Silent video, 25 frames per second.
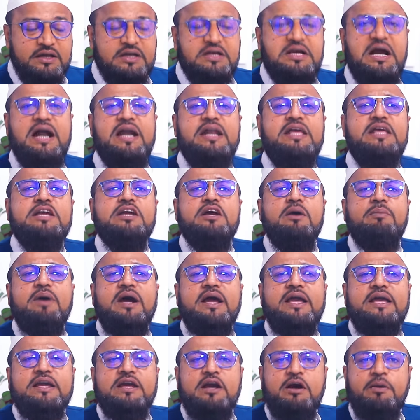गाड़ी
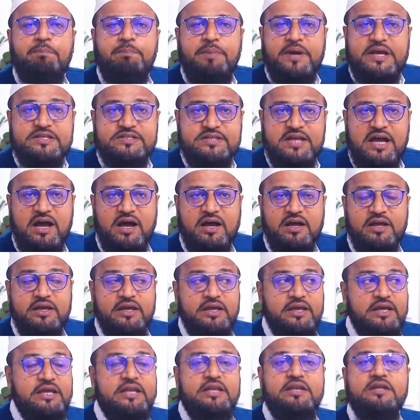कमाई का पैसा
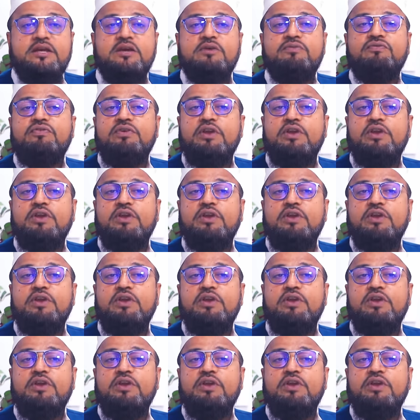इनकी